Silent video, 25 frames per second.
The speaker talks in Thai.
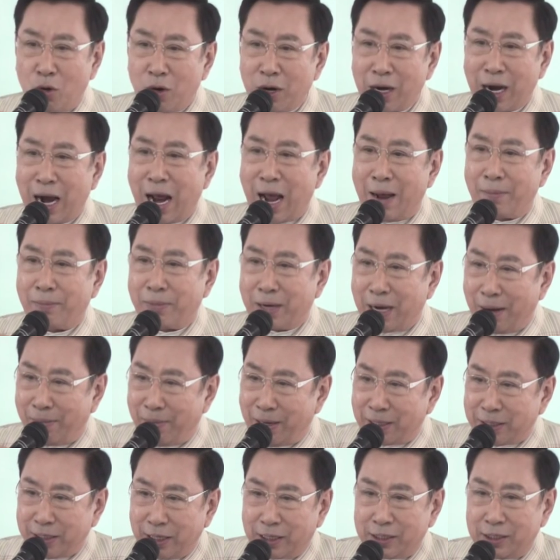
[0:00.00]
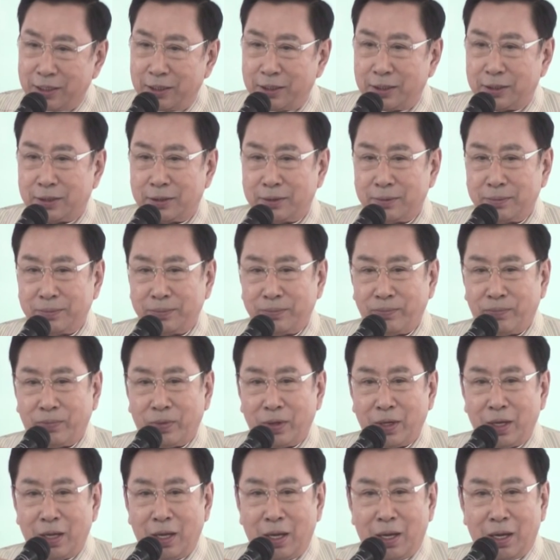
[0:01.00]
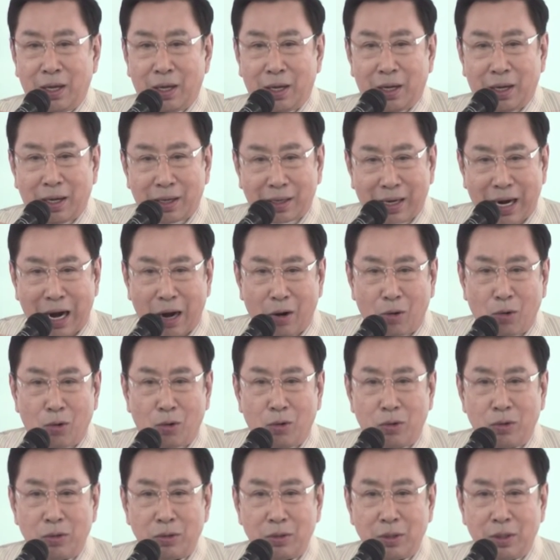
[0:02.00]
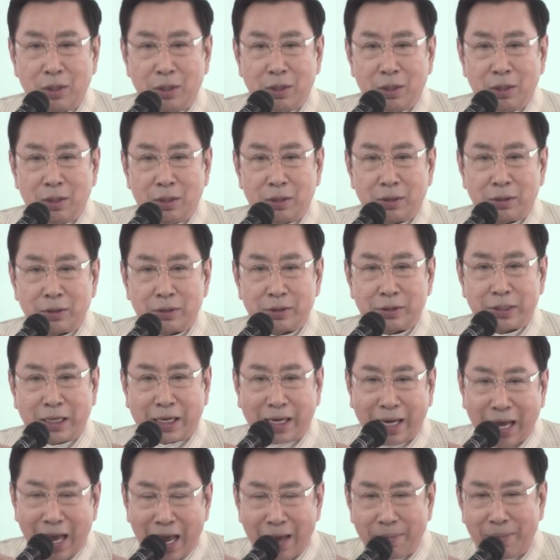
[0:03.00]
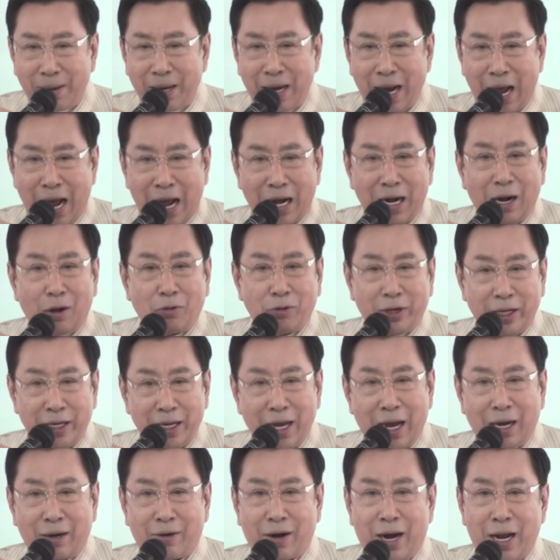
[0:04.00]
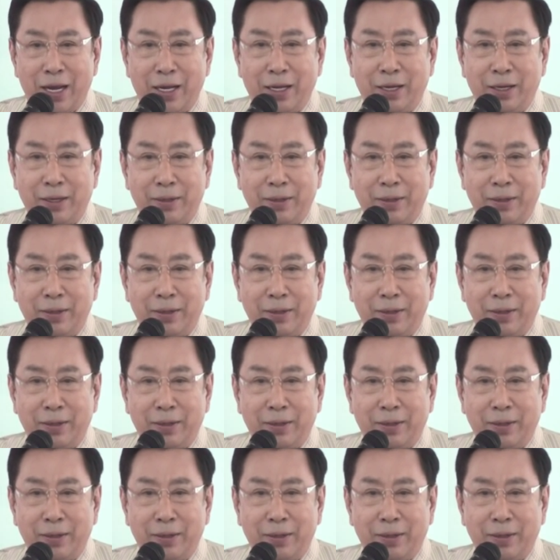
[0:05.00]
สงครามกำลังจะเกิดเราจะแก้ปัญหาเหล่านี้อย่างไร